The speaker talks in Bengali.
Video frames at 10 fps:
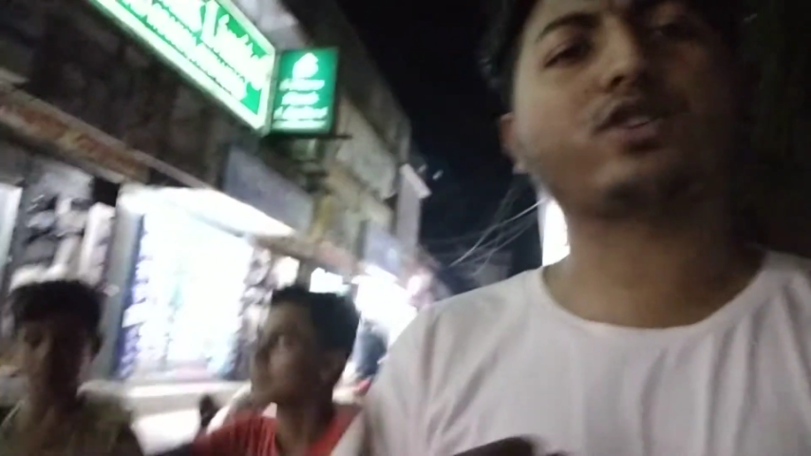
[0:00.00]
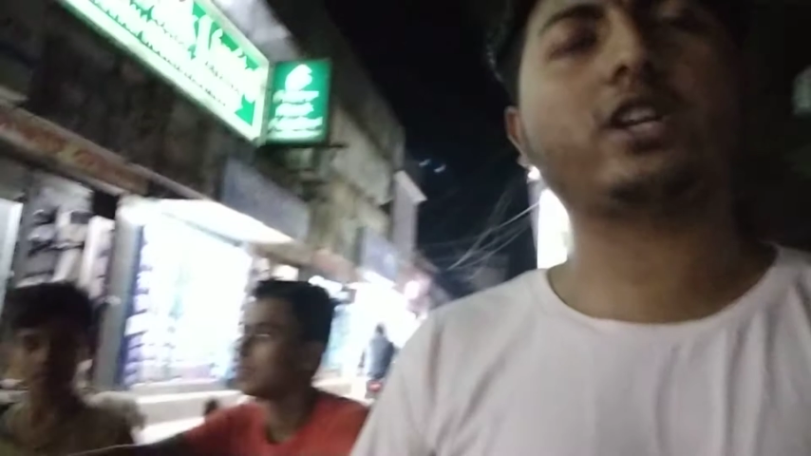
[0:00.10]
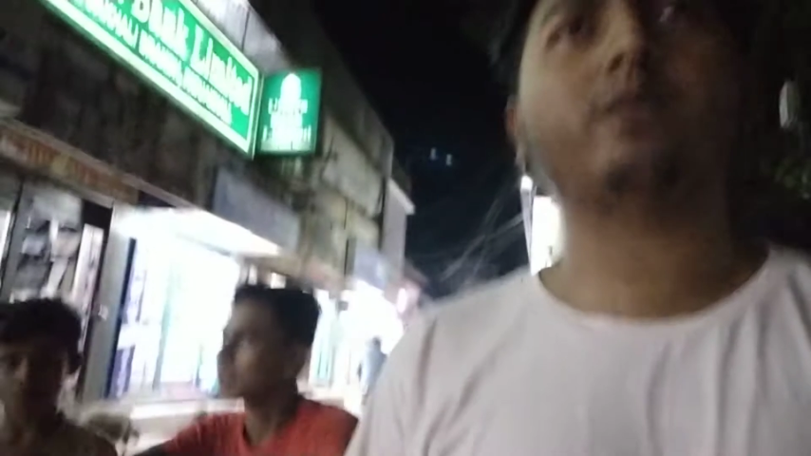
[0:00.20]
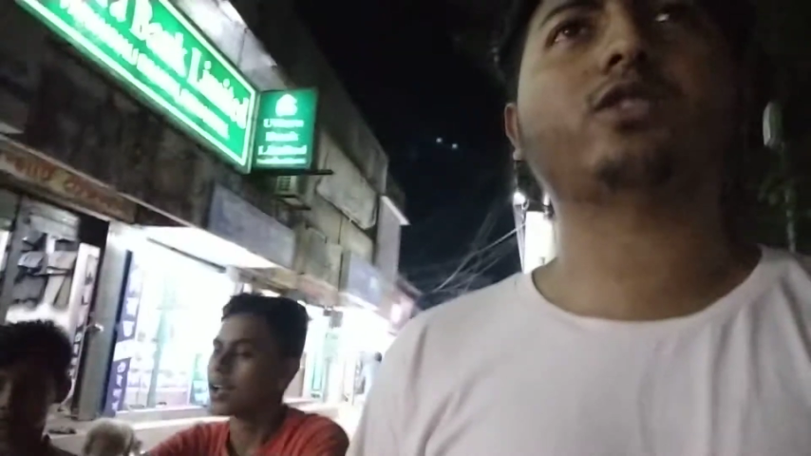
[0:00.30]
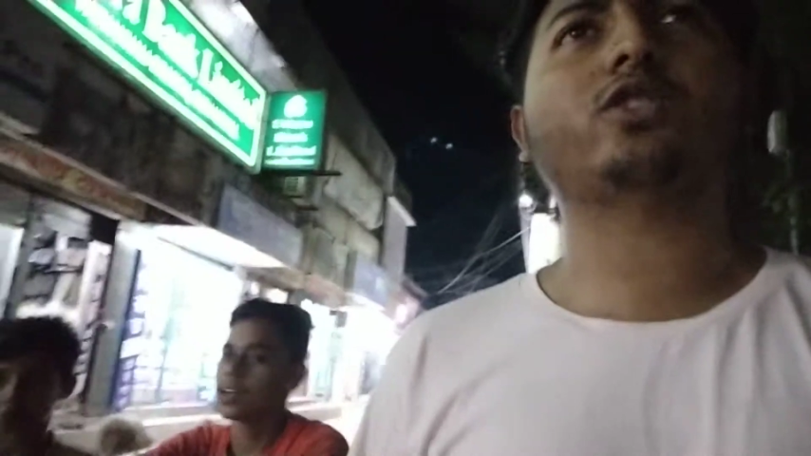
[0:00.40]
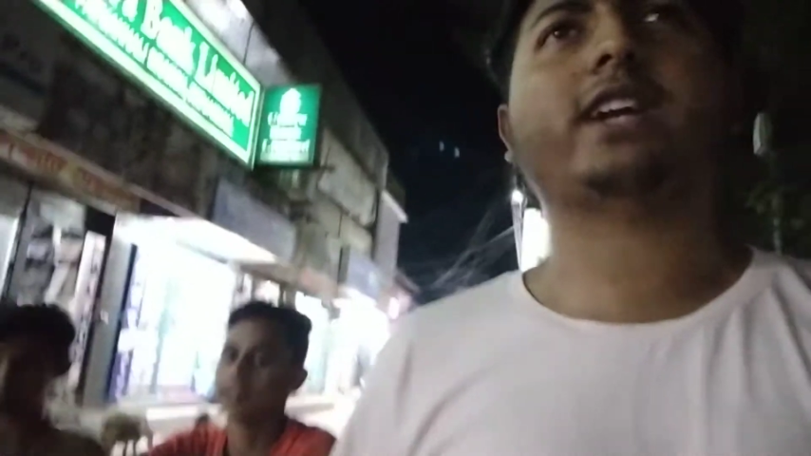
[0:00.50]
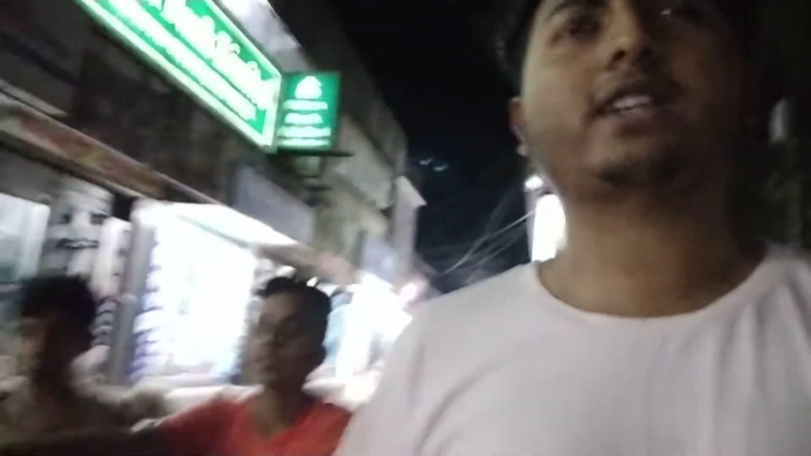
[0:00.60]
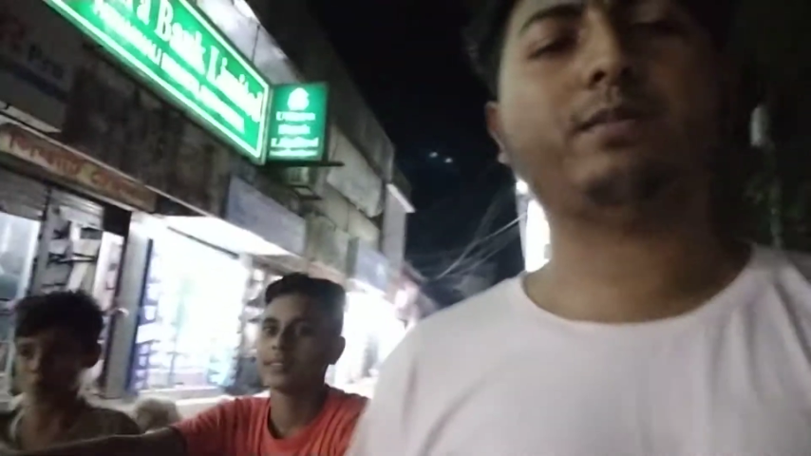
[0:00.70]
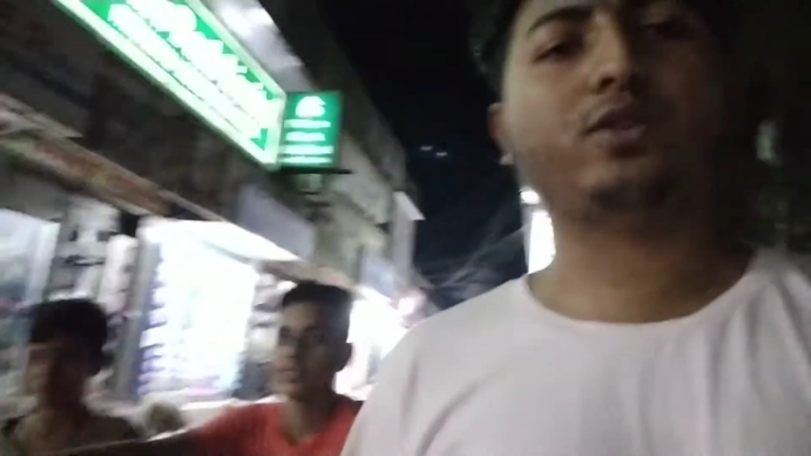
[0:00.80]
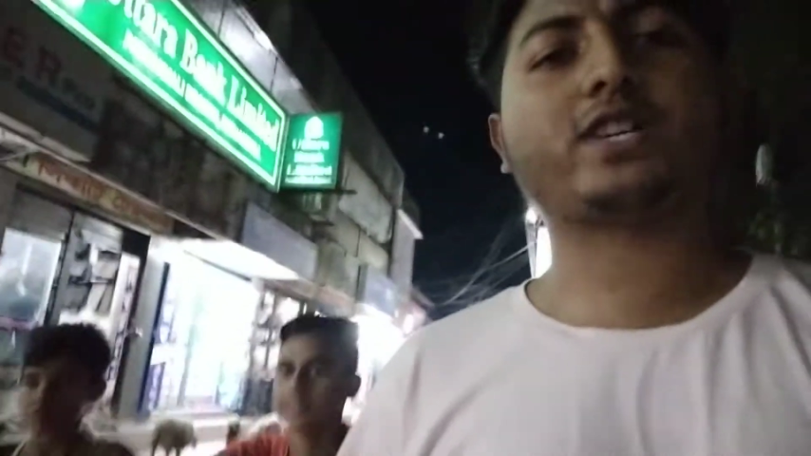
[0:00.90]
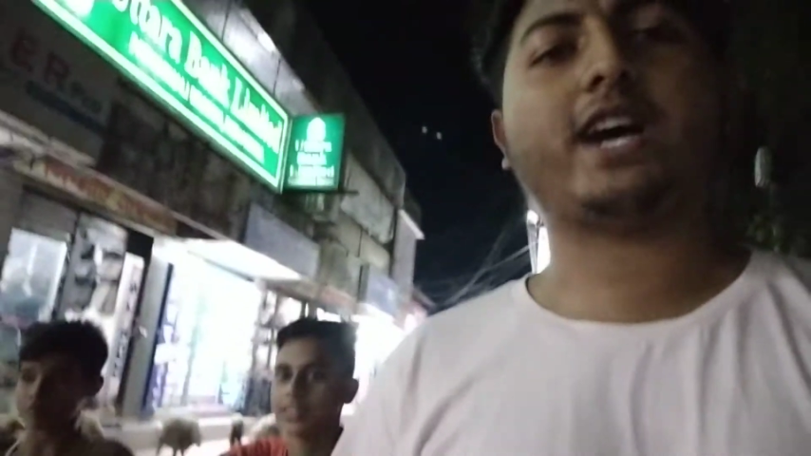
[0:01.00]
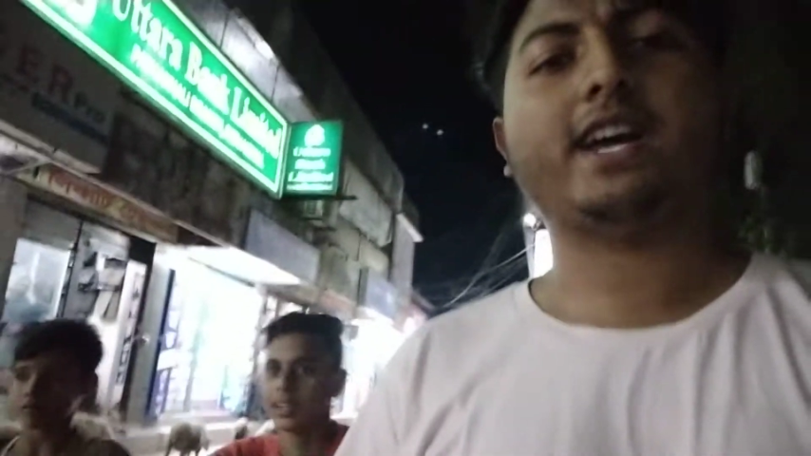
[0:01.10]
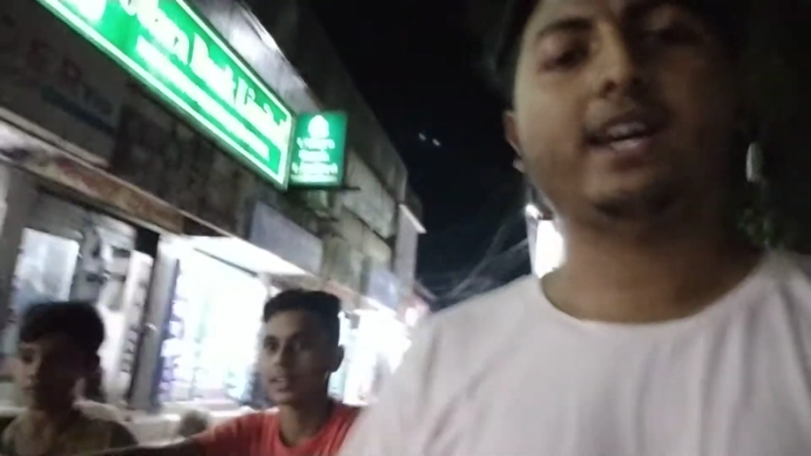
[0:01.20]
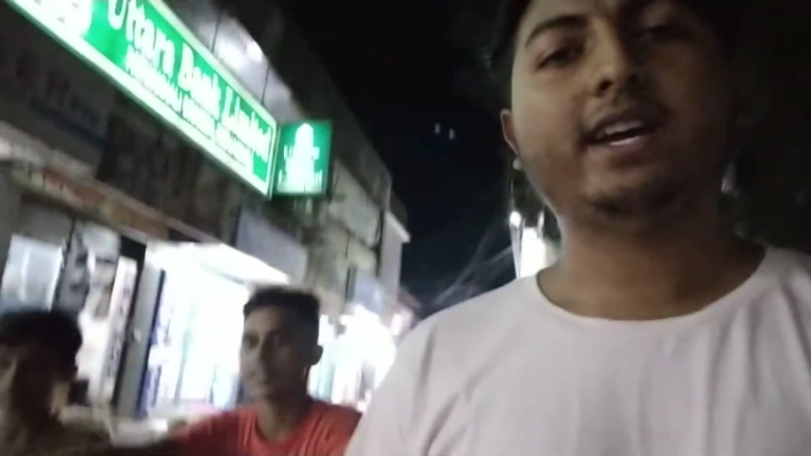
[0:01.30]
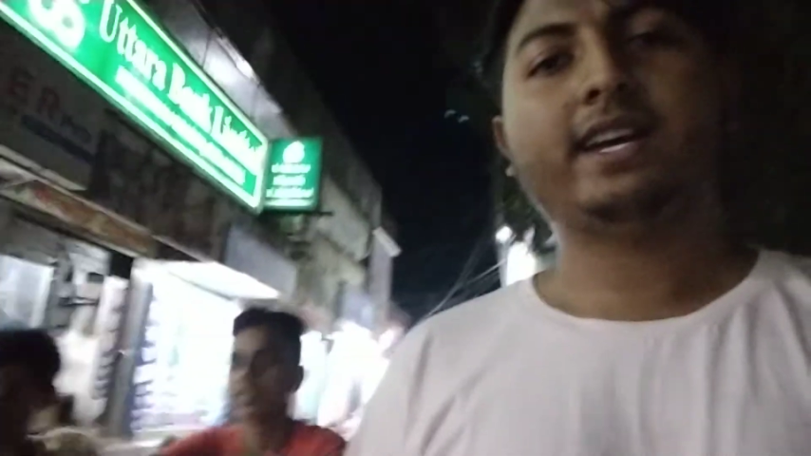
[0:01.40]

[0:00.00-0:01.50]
মানুষের মতন একটা বোঝা